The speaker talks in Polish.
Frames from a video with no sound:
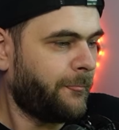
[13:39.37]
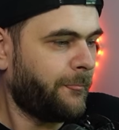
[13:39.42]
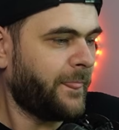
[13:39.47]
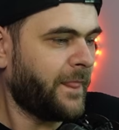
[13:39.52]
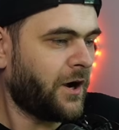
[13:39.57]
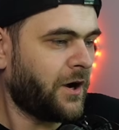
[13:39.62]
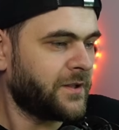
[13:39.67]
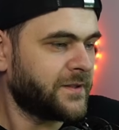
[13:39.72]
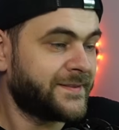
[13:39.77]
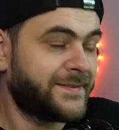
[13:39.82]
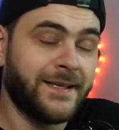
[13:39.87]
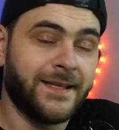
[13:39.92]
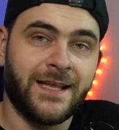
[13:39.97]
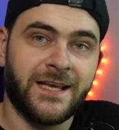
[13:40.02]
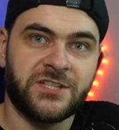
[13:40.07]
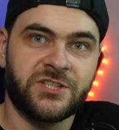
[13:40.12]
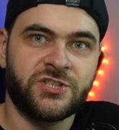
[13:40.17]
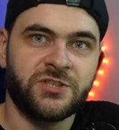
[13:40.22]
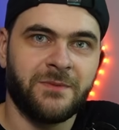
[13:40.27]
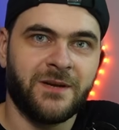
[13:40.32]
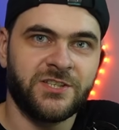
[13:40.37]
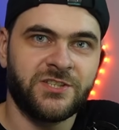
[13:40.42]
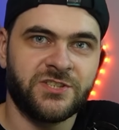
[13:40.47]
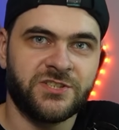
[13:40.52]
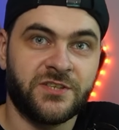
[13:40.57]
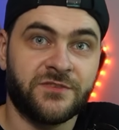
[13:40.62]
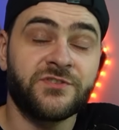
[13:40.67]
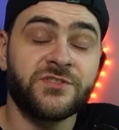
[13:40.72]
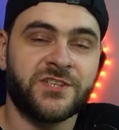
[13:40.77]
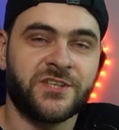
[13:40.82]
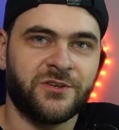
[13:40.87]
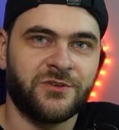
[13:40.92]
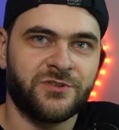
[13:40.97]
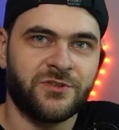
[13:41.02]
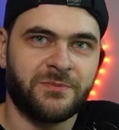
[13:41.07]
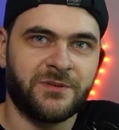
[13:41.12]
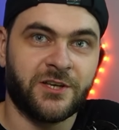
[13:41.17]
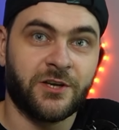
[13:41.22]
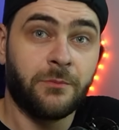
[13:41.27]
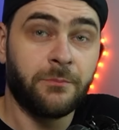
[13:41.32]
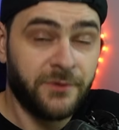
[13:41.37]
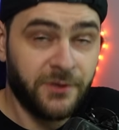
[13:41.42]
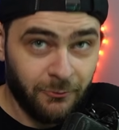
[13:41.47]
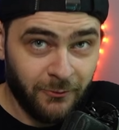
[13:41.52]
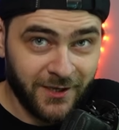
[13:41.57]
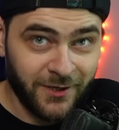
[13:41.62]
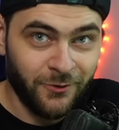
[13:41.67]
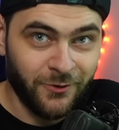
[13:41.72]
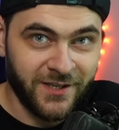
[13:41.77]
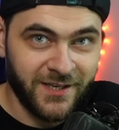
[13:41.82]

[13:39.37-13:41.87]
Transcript: No, tyle. Trzymajcie się, wszystkiego dobrego miłego